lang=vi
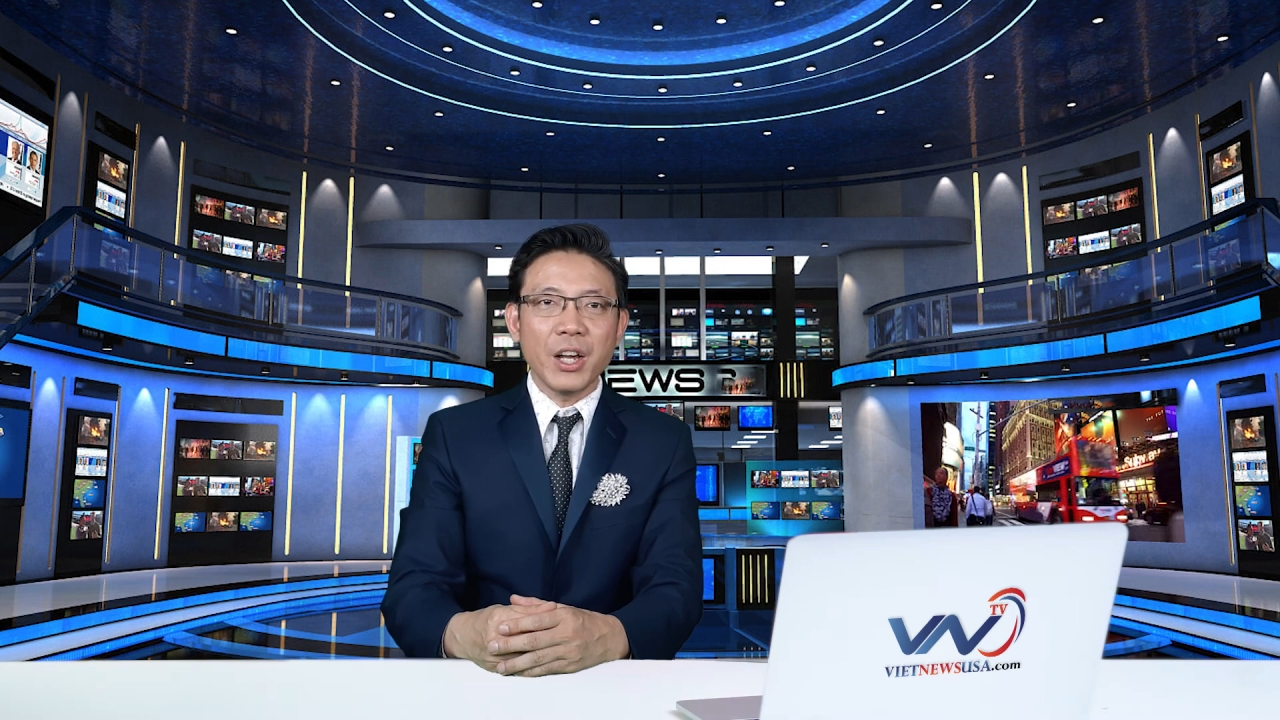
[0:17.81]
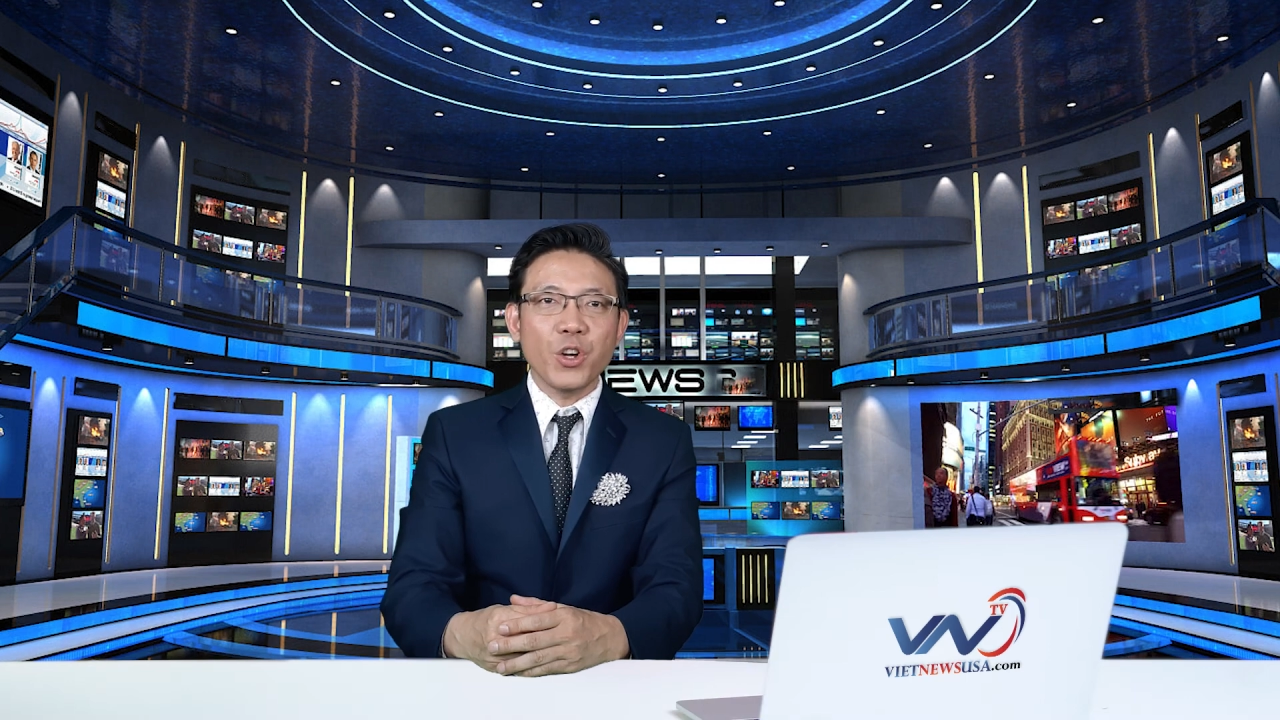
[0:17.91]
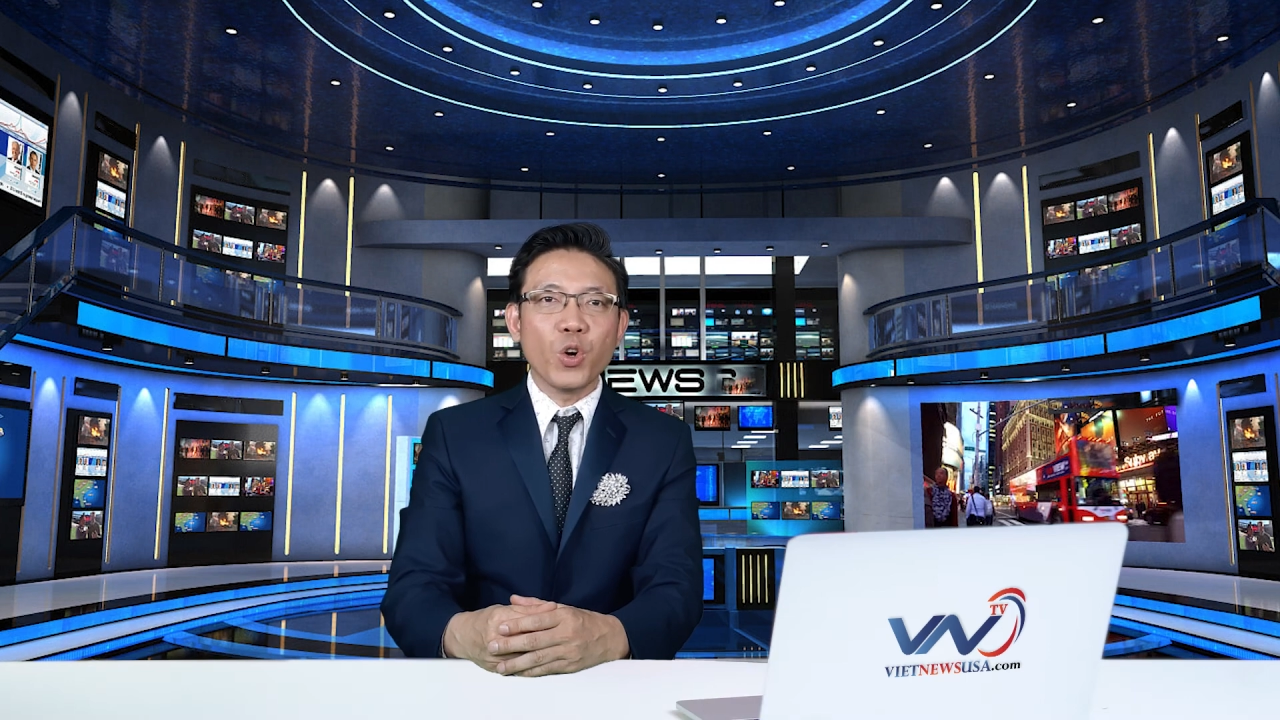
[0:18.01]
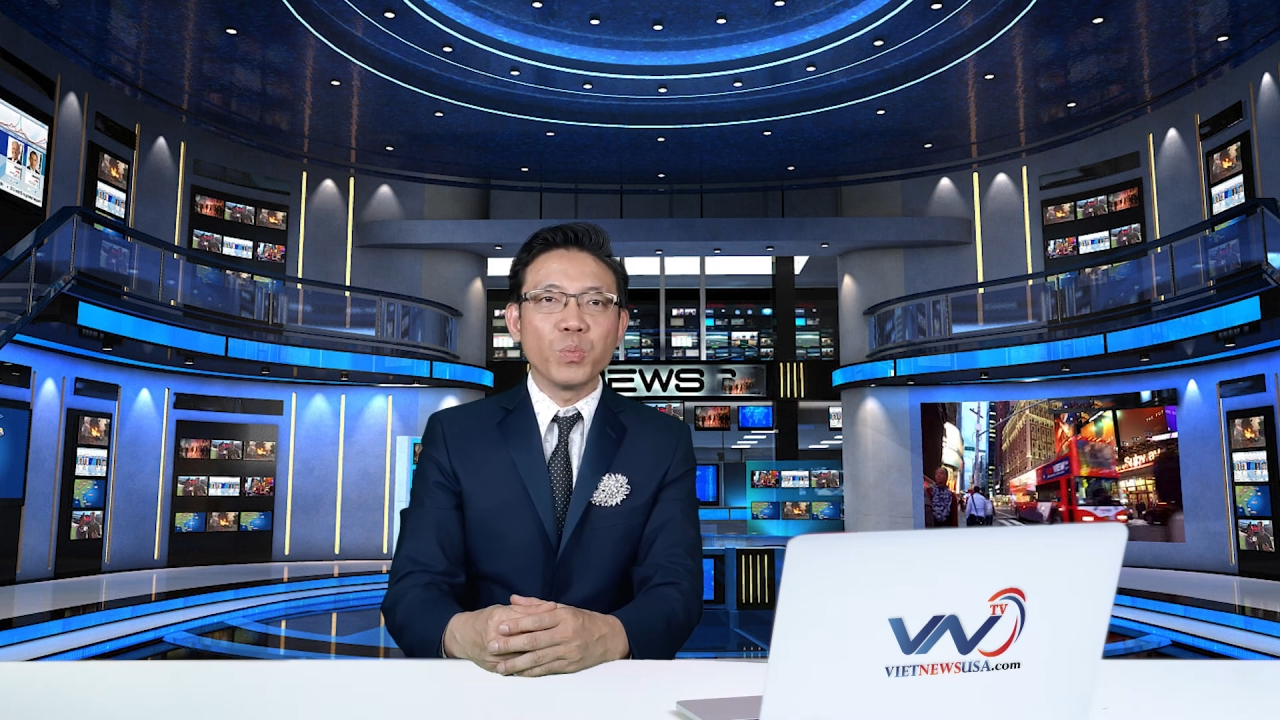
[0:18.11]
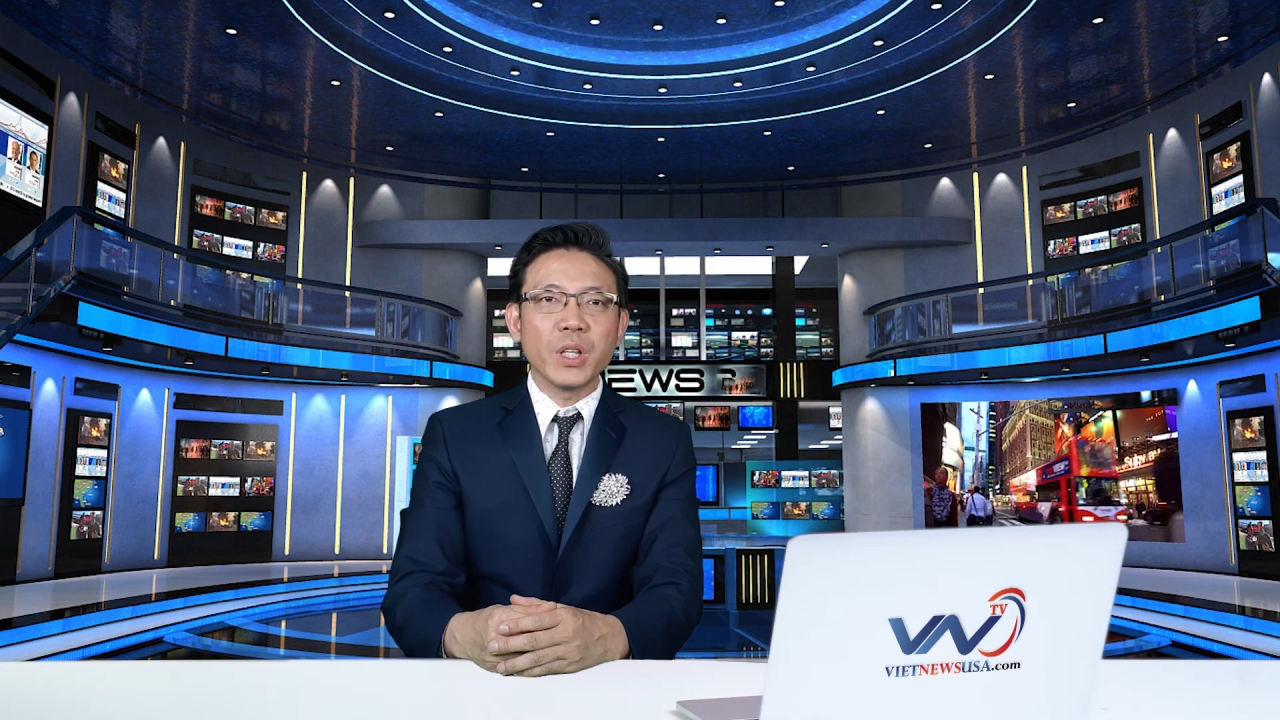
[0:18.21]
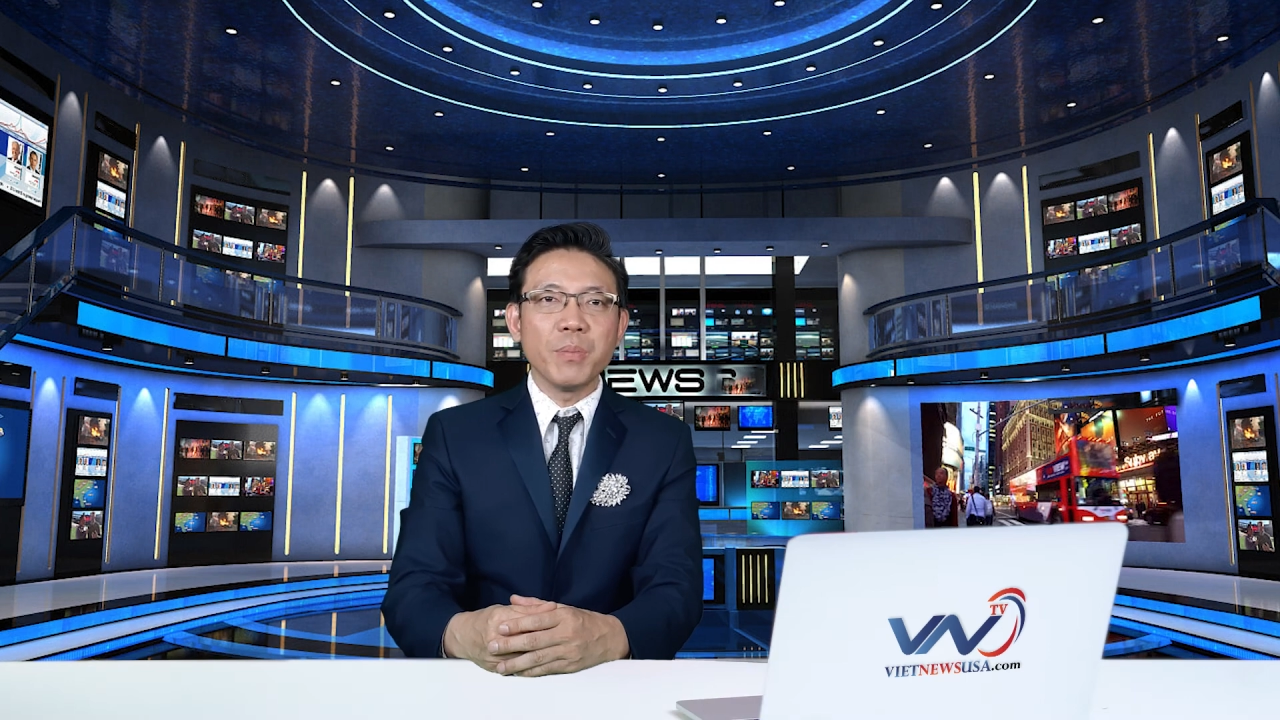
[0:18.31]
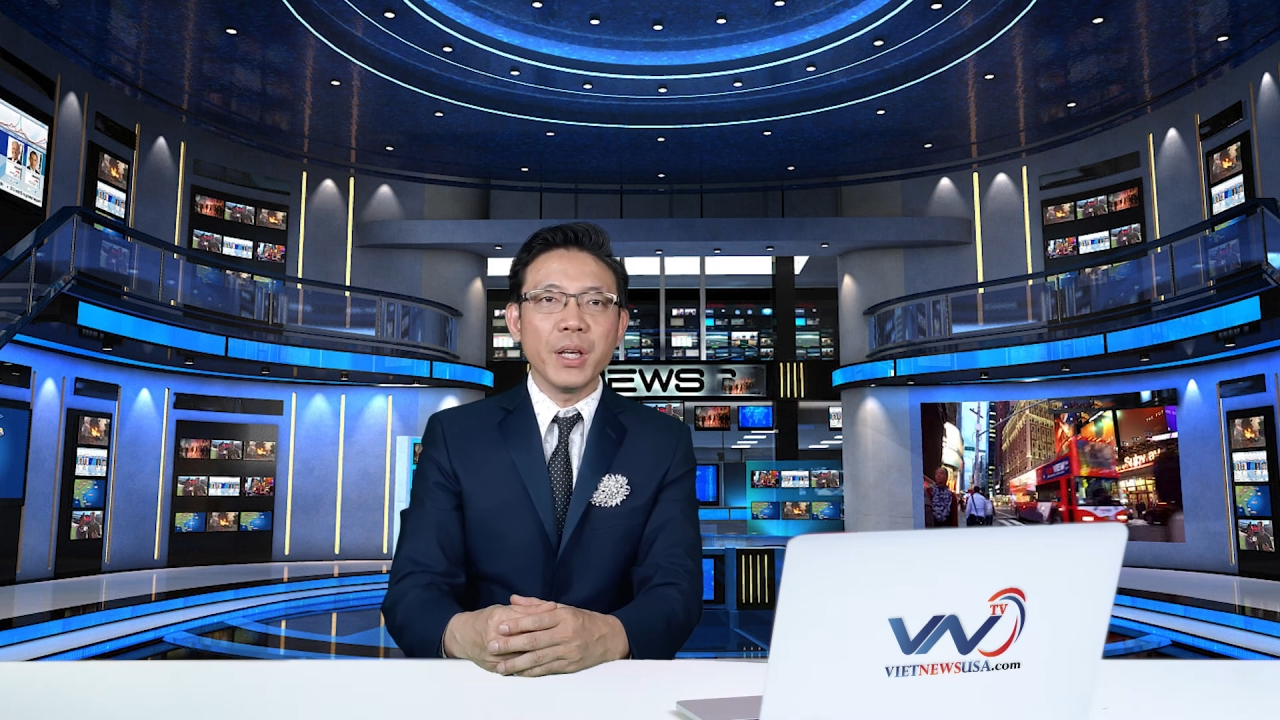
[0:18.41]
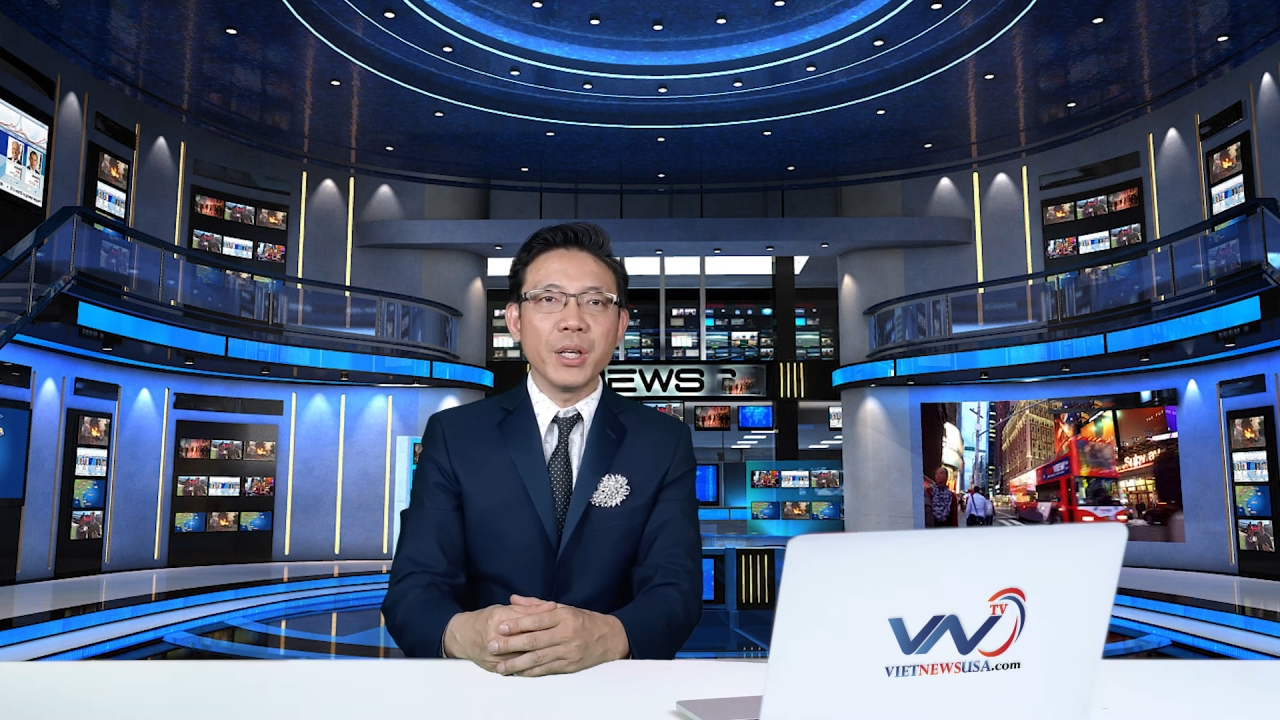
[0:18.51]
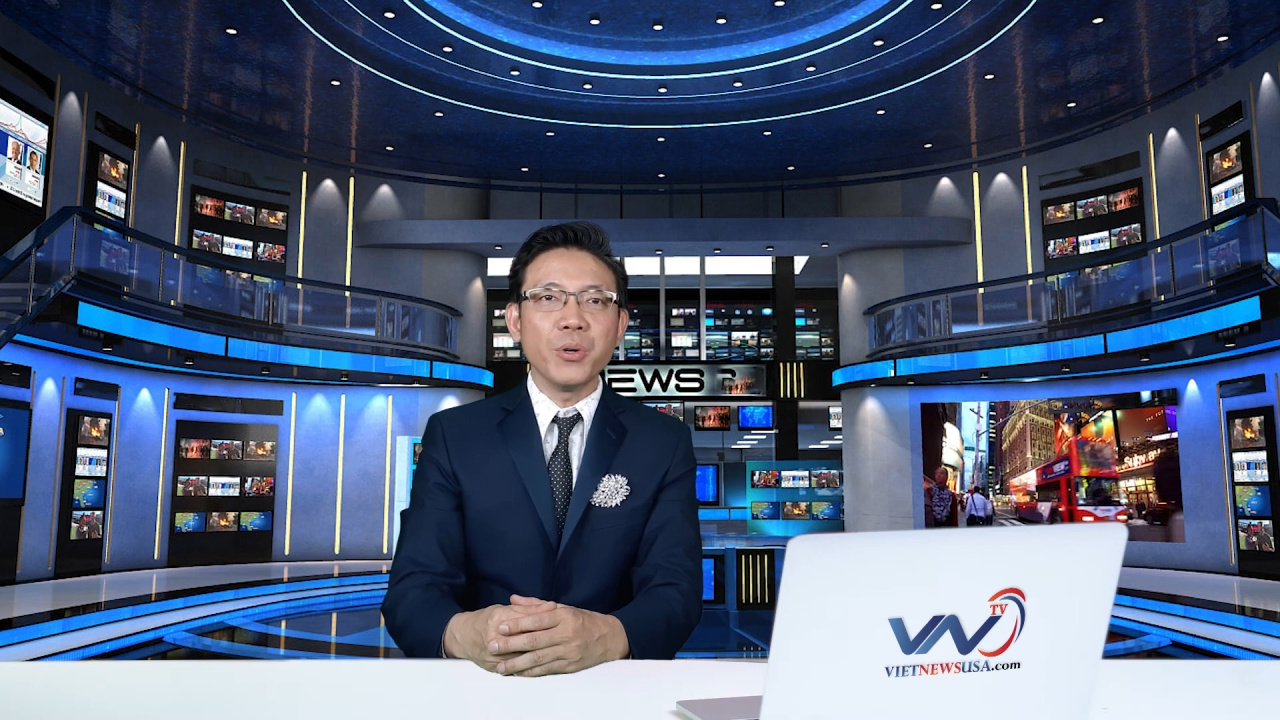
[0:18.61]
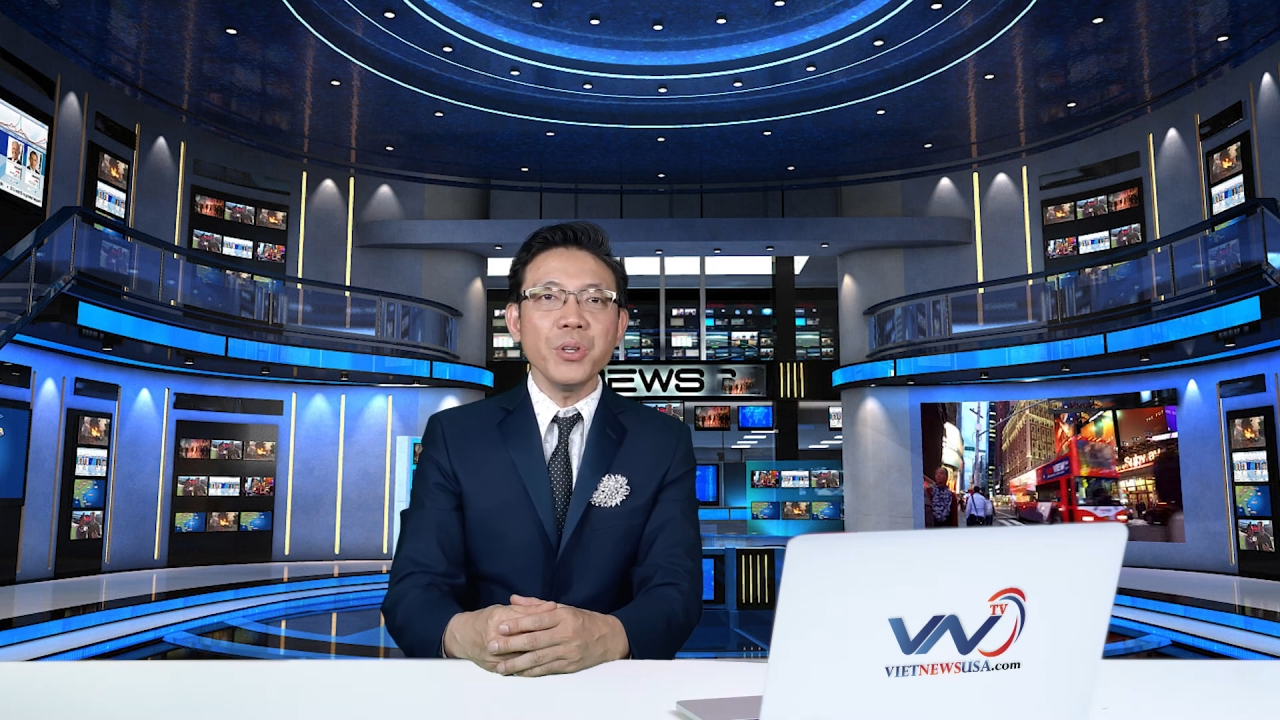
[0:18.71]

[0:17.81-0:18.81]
cùng tìm hiểu